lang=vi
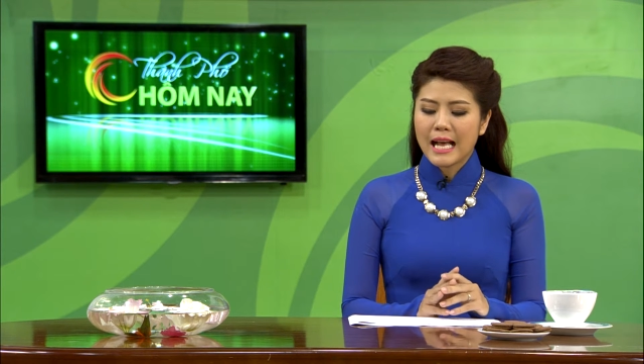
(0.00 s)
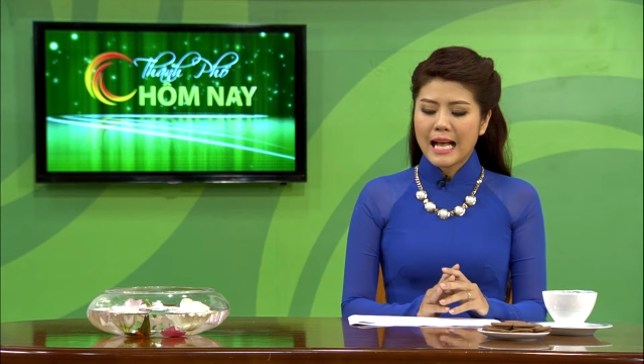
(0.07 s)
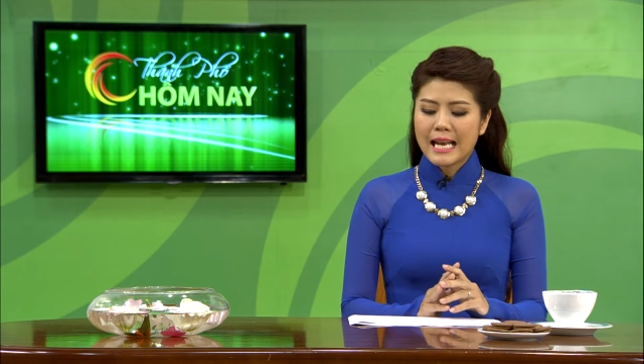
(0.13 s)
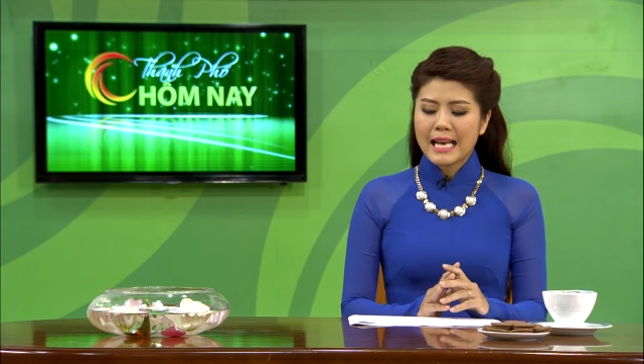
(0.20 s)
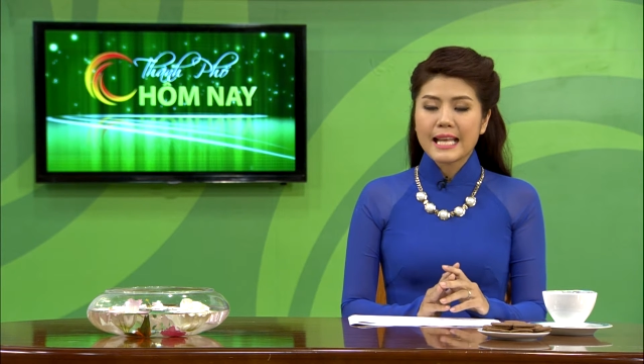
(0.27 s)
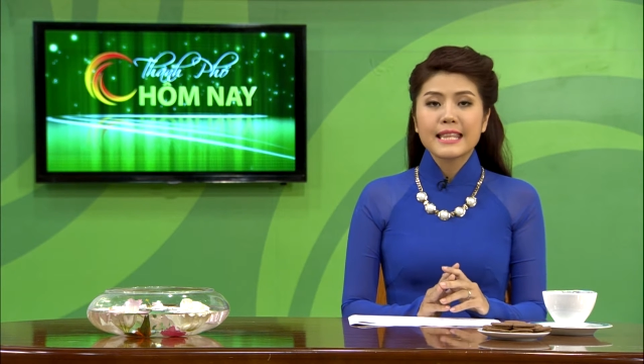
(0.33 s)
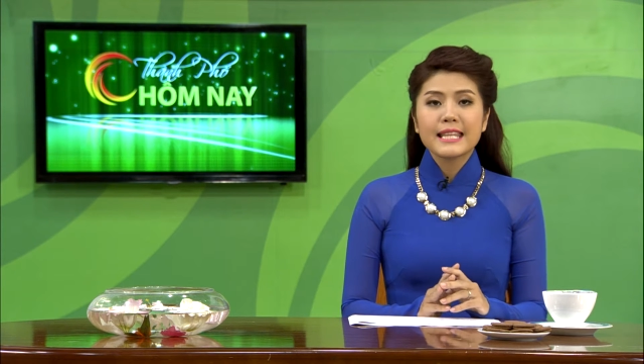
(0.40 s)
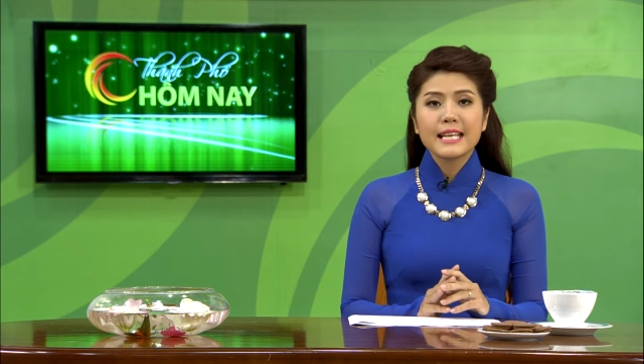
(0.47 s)

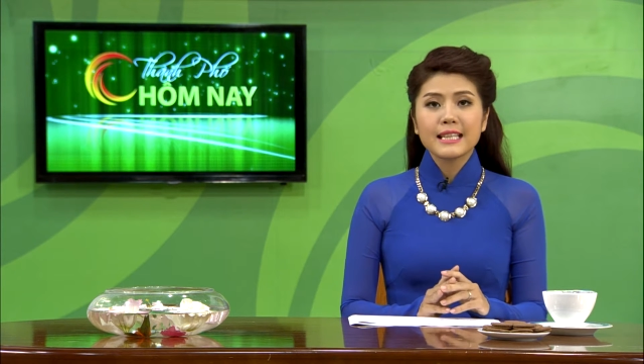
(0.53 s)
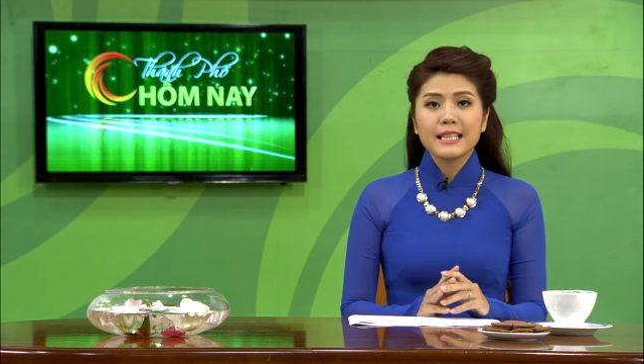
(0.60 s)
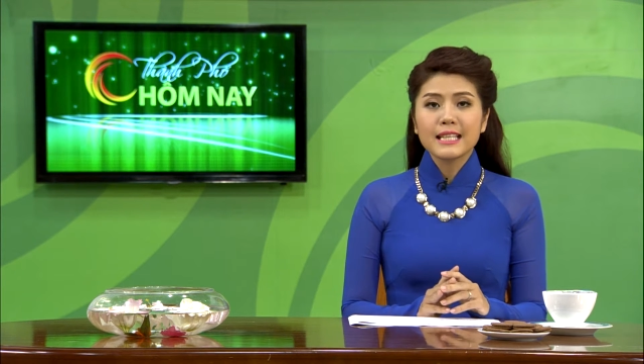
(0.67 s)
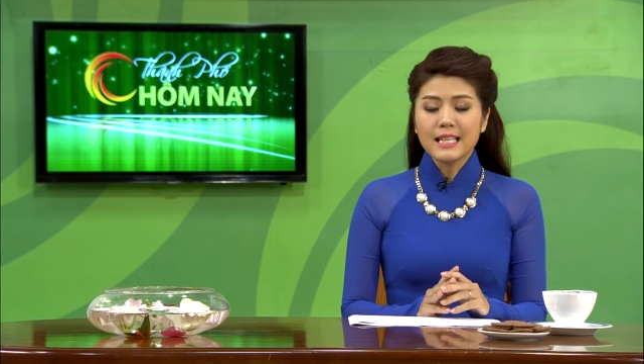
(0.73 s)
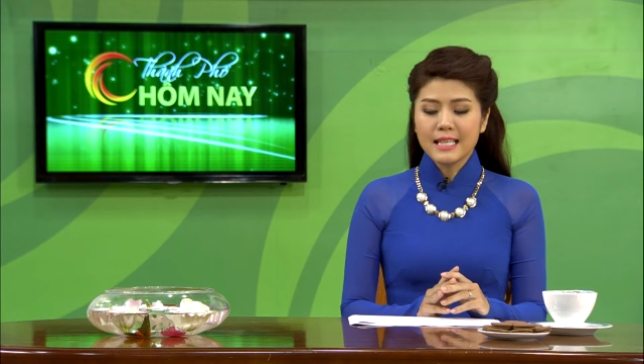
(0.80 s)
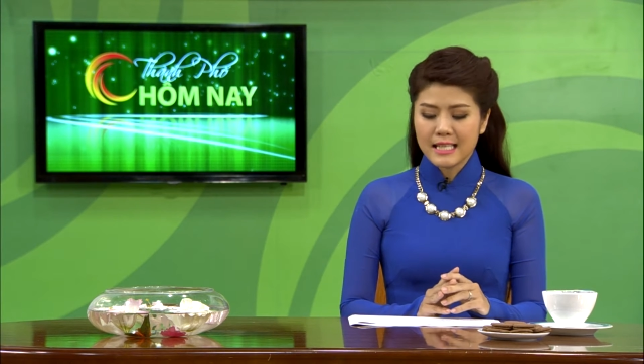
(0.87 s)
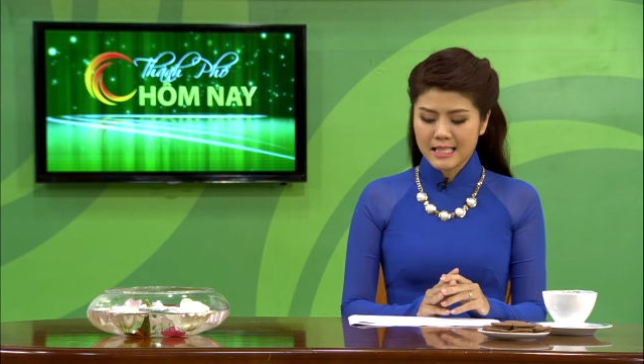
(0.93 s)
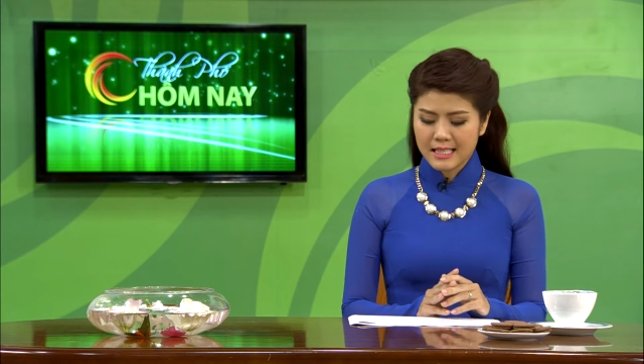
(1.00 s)
là di tích
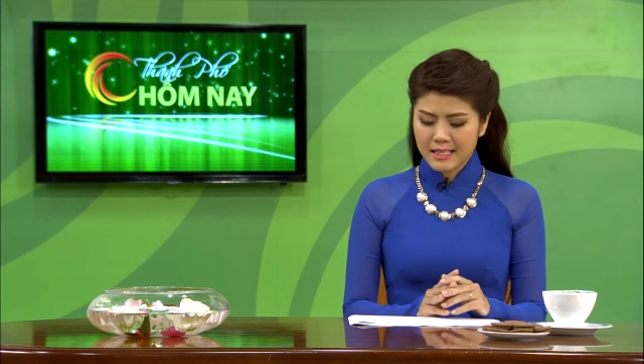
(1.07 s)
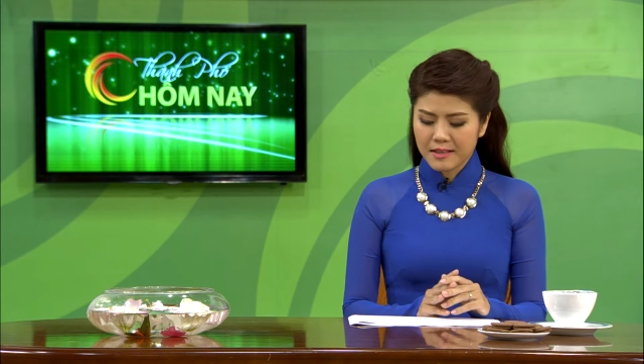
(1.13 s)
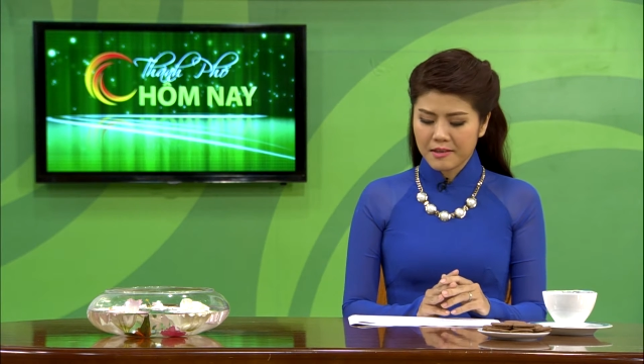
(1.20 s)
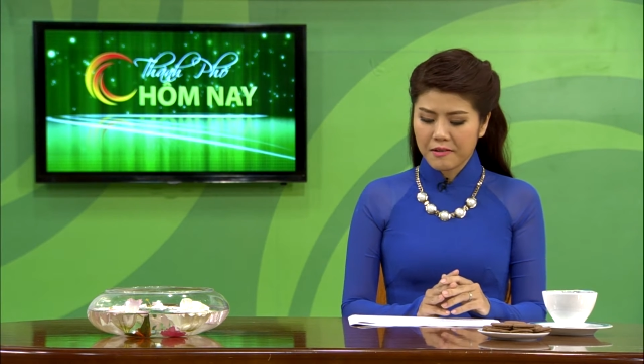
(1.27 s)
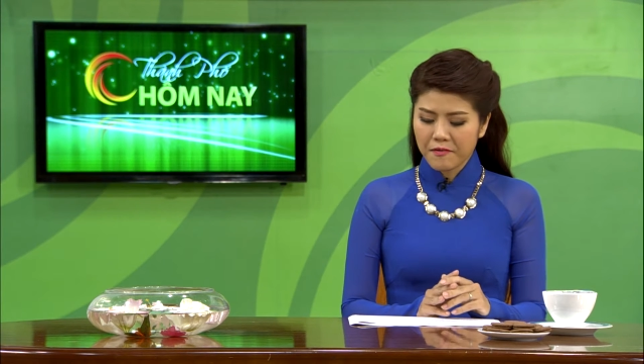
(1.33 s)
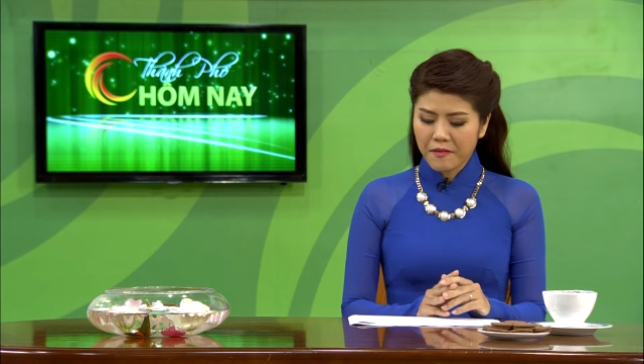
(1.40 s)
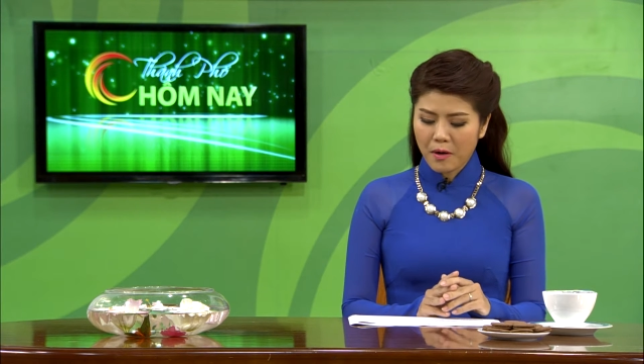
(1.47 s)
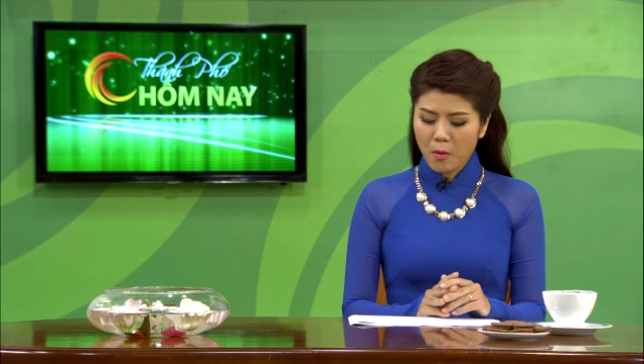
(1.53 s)
lịch
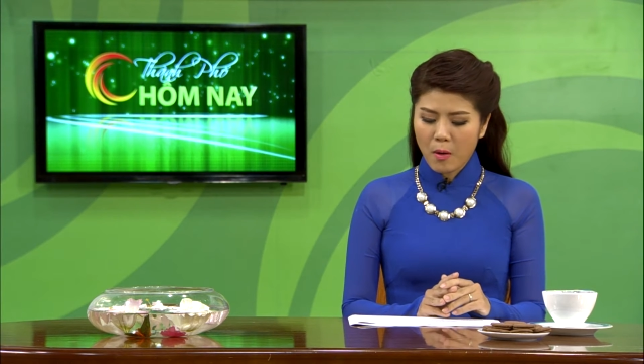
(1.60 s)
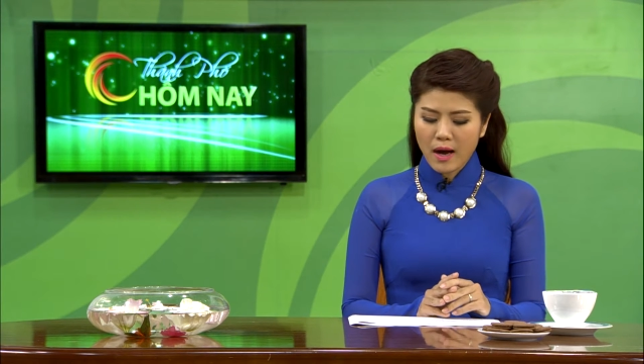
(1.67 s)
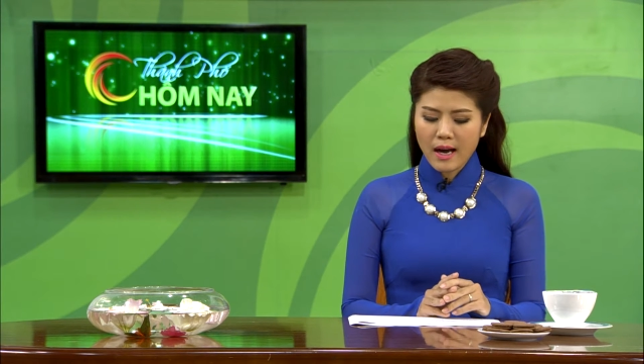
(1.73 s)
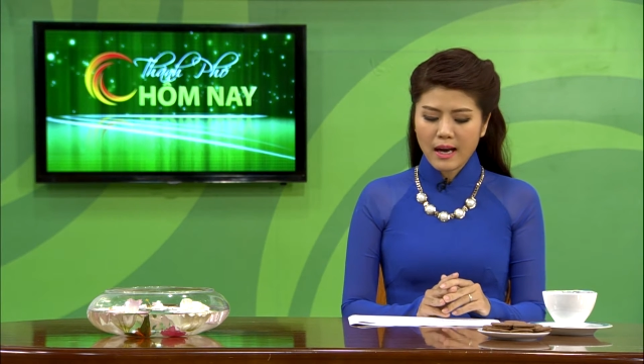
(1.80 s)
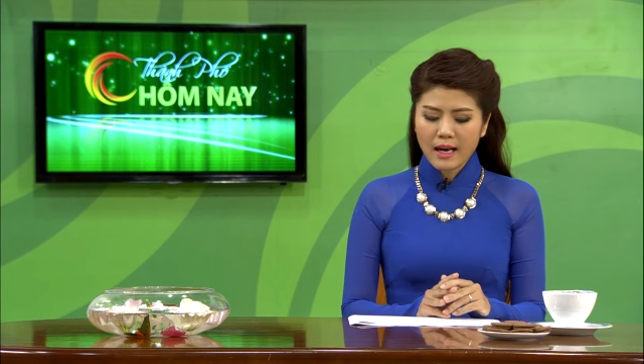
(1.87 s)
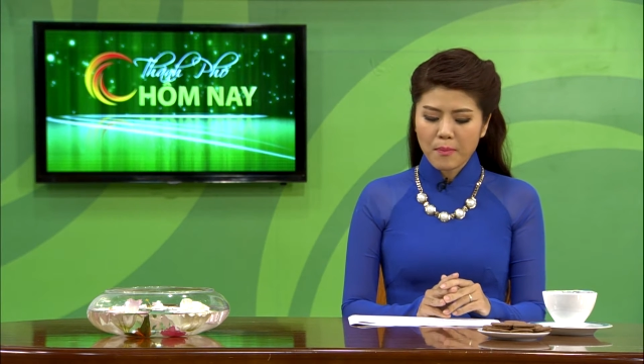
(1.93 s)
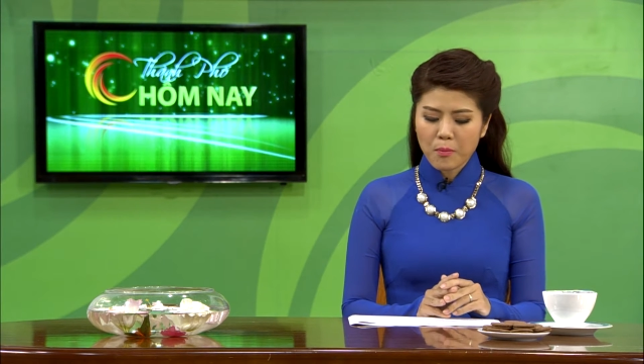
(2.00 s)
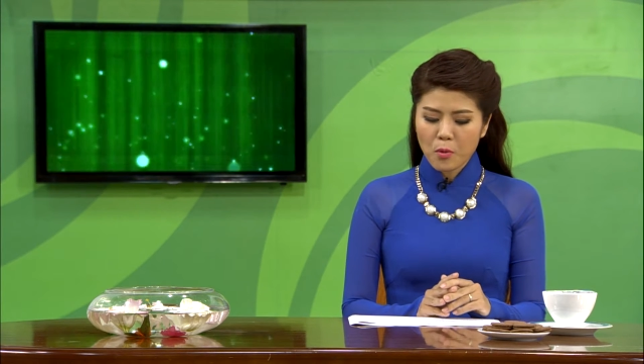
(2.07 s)
sử văn hóa
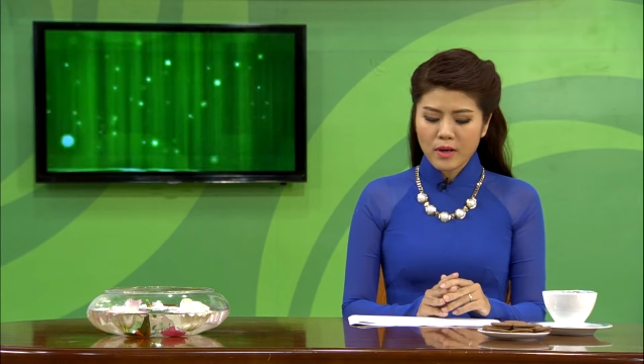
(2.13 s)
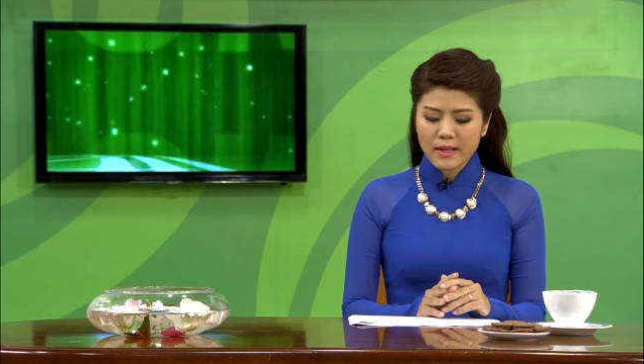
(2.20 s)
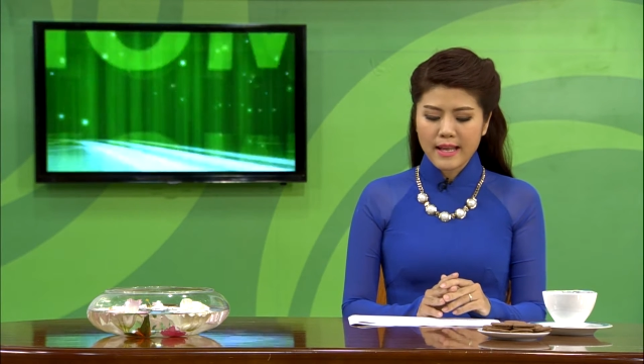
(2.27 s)
cấp quốc